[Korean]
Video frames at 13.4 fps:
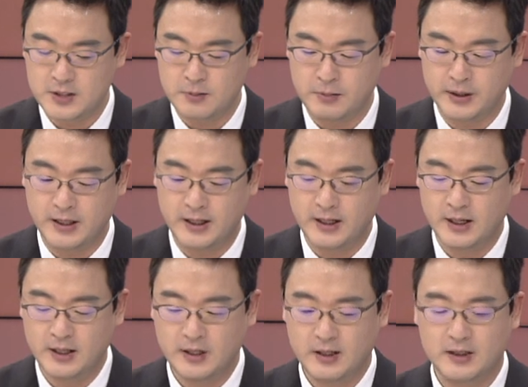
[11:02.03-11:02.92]
했습니다.
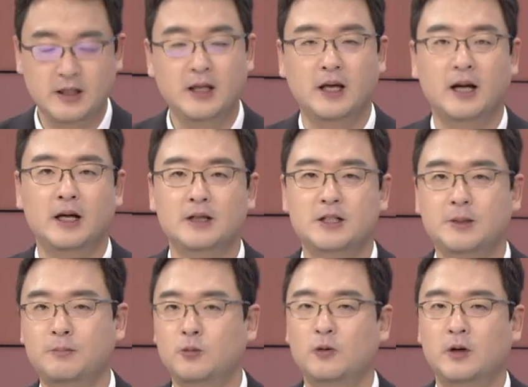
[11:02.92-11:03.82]
이 기간
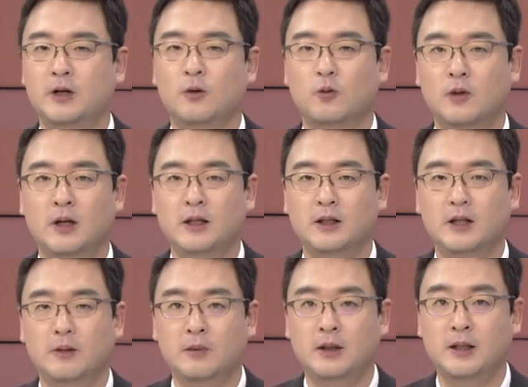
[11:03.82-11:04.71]
10%가량 올랐기
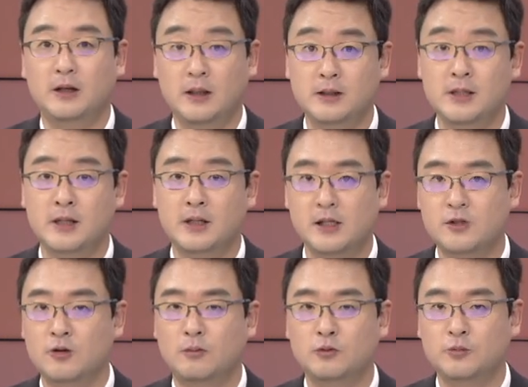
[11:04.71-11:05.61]
때문에 이제
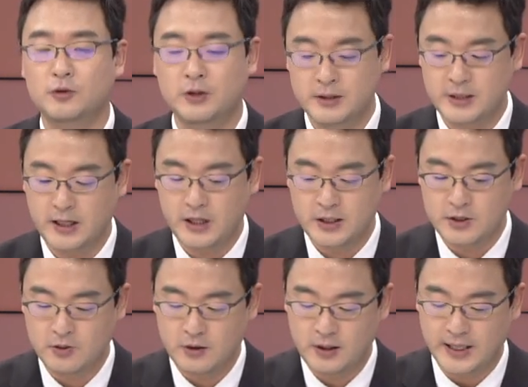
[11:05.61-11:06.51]
일정 부분은 차익
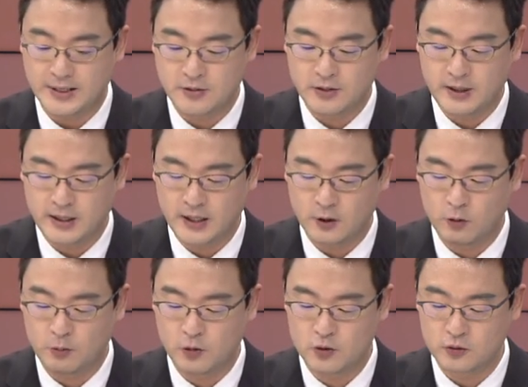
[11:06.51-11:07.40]
실현에
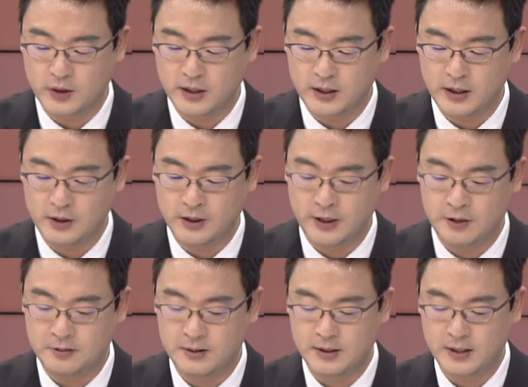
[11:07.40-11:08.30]
나섰다라고 볼 수가
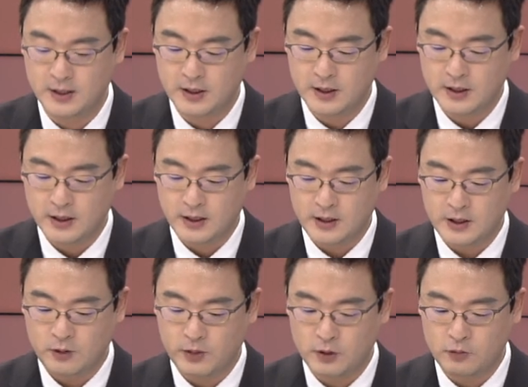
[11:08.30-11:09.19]
있겠는데요. 네.
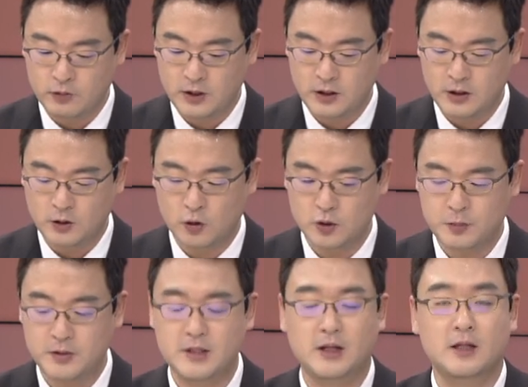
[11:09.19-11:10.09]
일단 외국인이
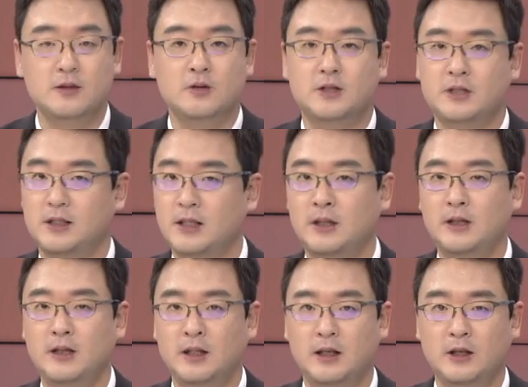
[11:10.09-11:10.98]
코스피 시장에서
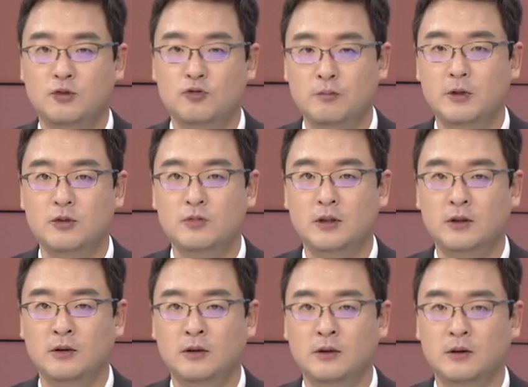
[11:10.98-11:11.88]
지난달에
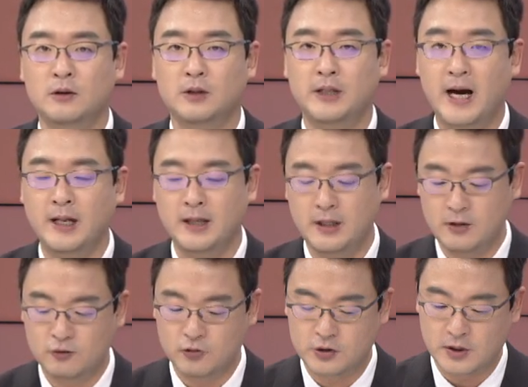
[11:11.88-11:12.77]
순매수한 양이
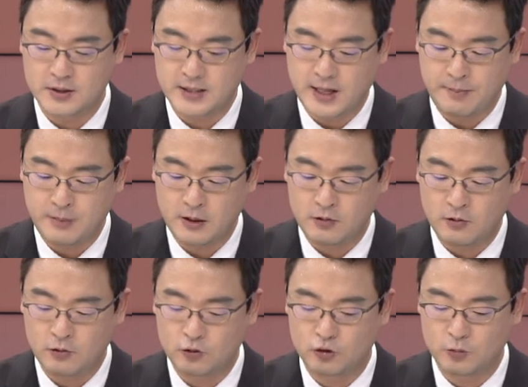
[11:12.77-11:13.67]
9,300억
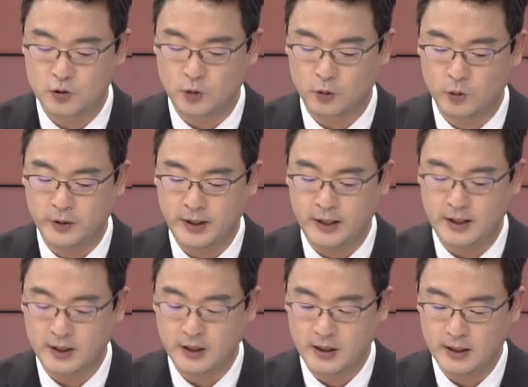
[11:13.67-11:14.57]
원 규모 정도인데